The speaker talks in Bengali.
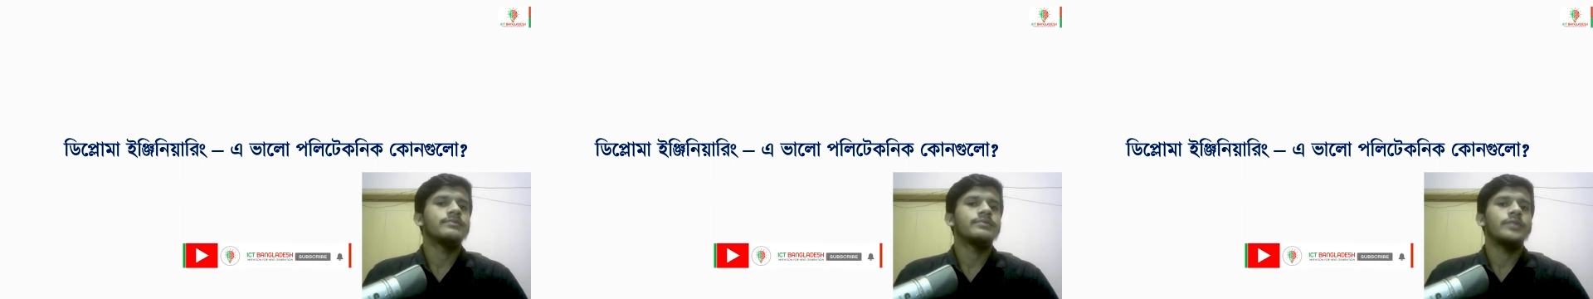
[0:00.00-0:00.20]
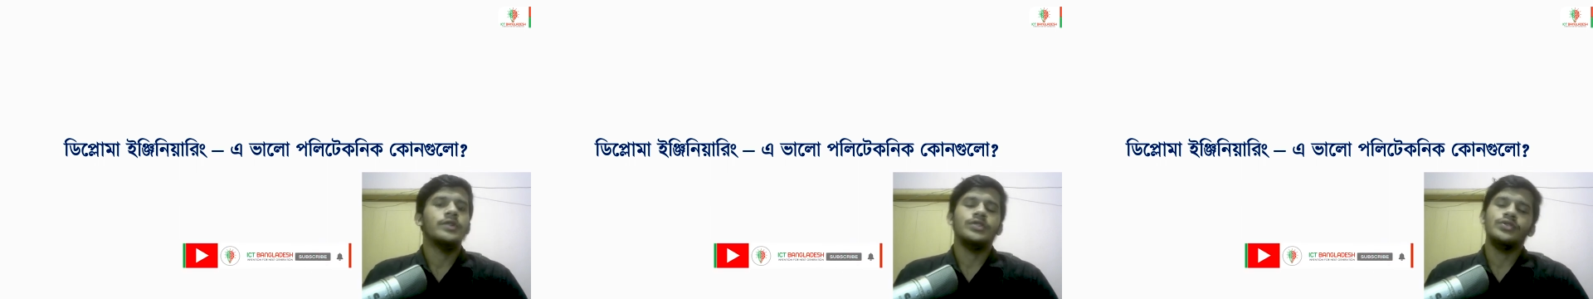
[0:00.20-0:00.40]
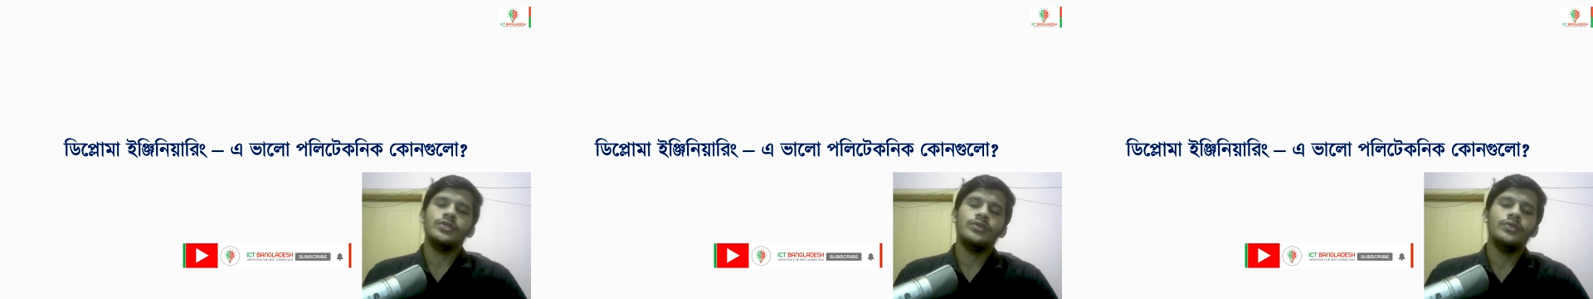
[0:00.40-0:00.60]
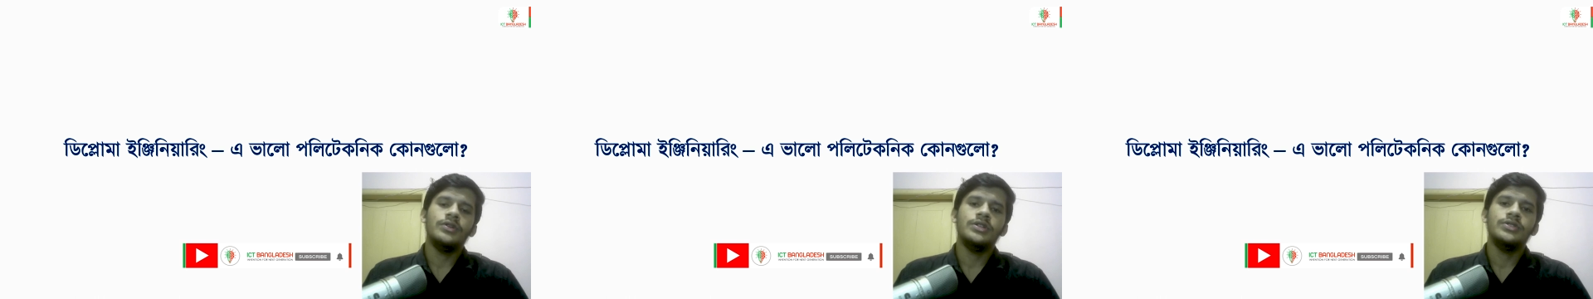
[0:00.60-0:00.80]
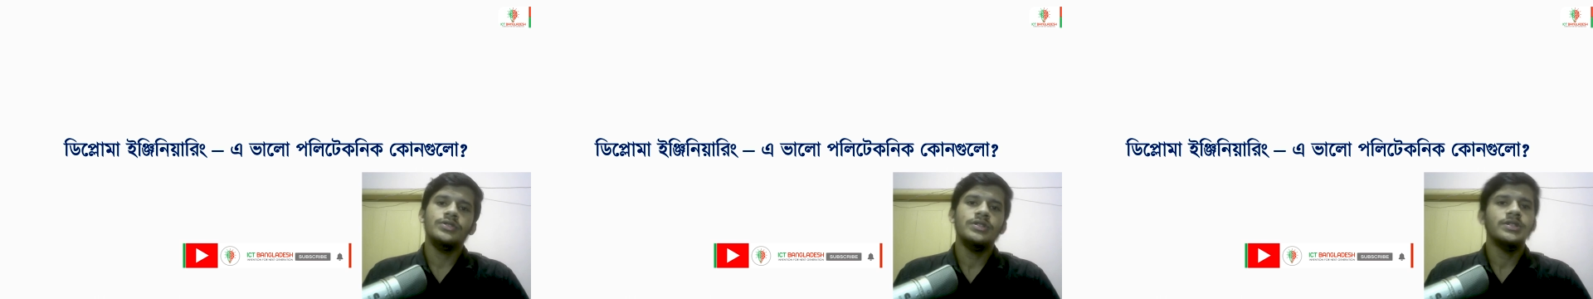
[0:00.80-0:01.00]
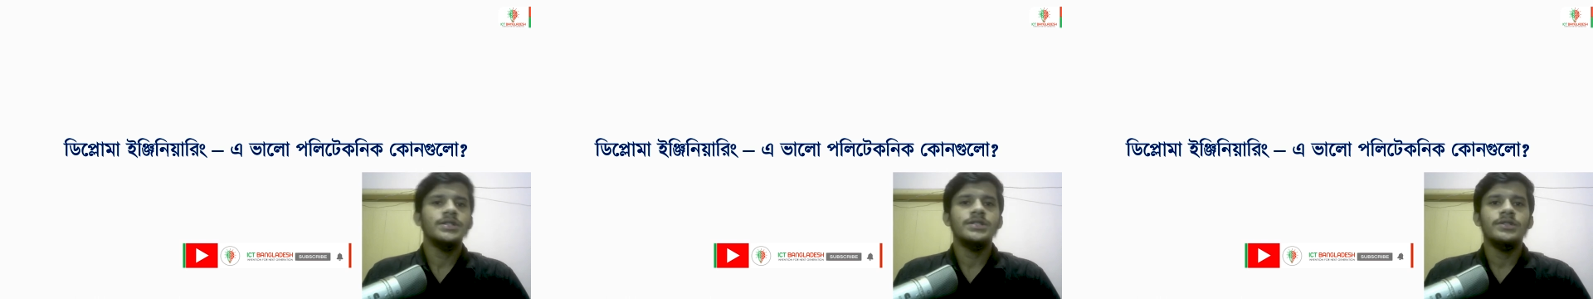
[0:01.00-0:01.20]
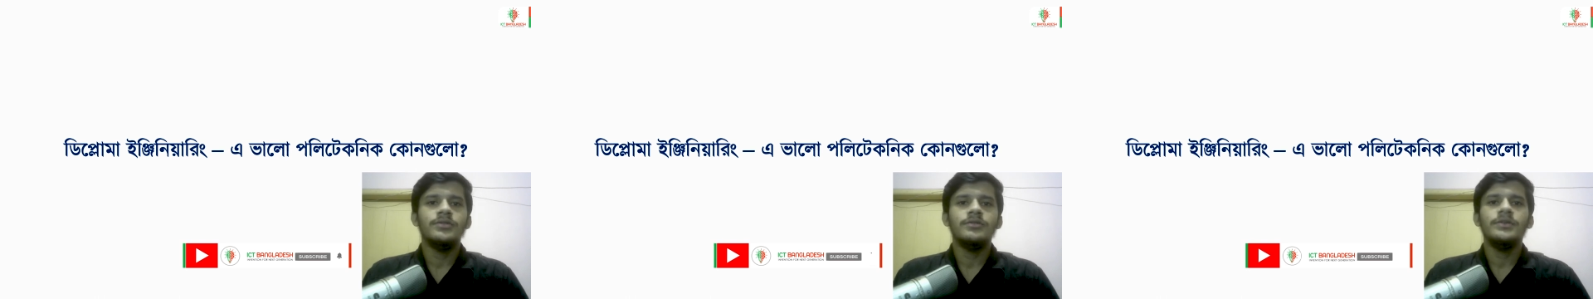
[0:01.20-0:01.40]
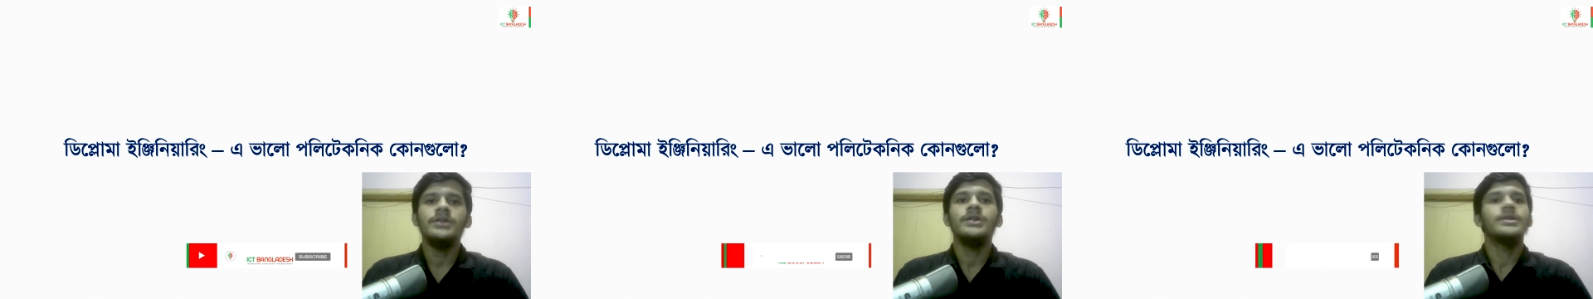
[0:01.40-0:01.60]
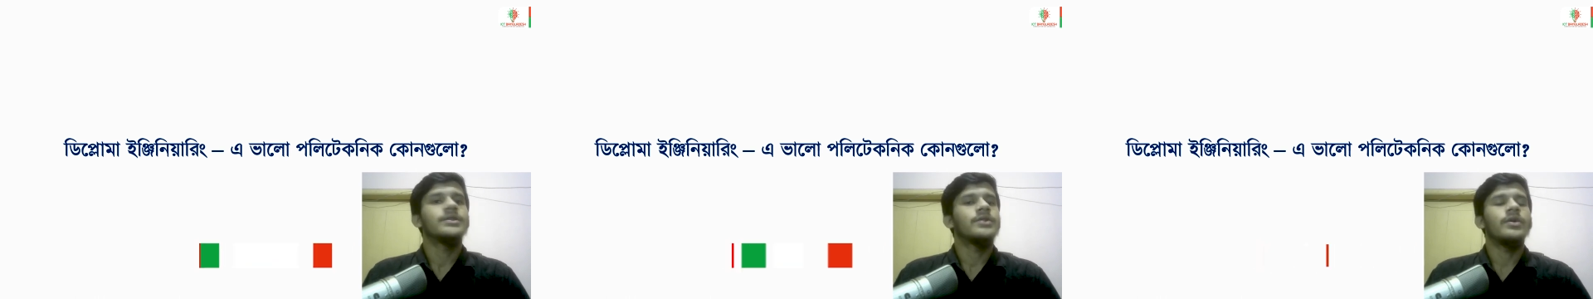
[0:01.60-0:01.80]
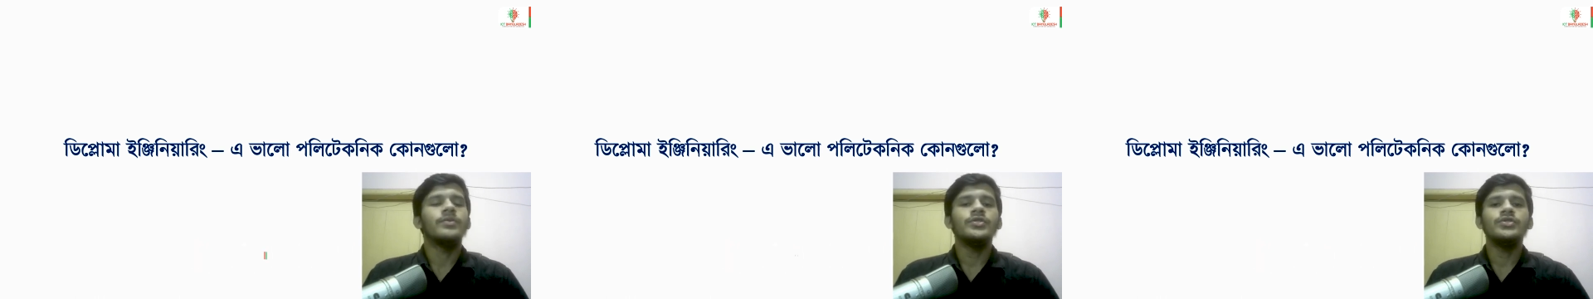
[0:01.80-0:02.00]
পড়াশোনা করার জন্য চেষ্টা করবেন
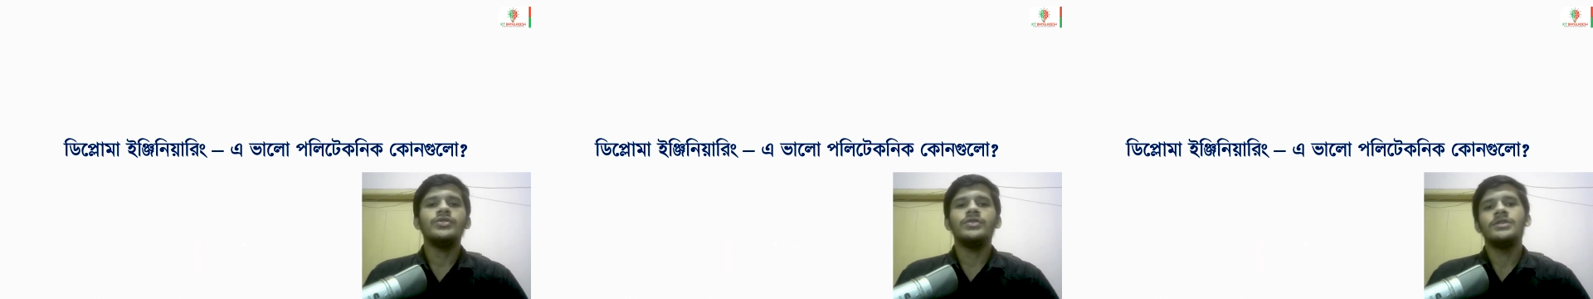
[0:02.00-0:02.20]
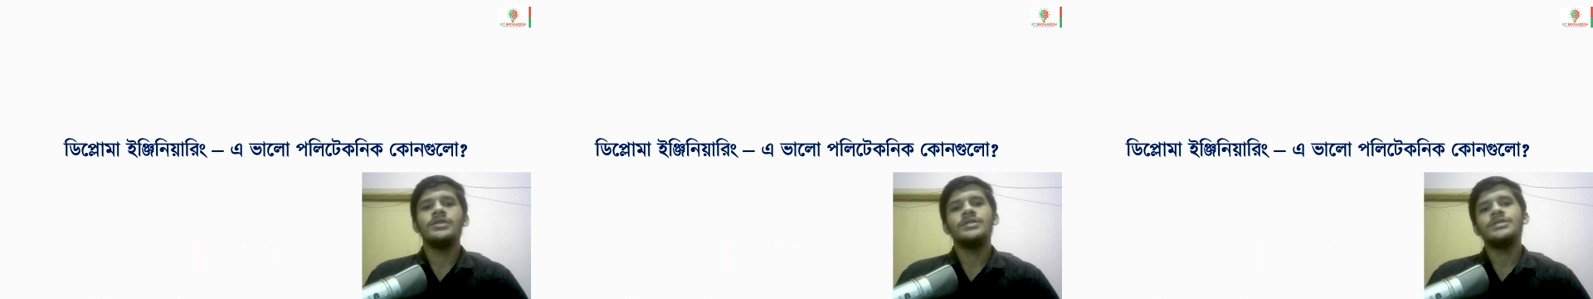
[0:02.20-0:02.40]
অবশ্যই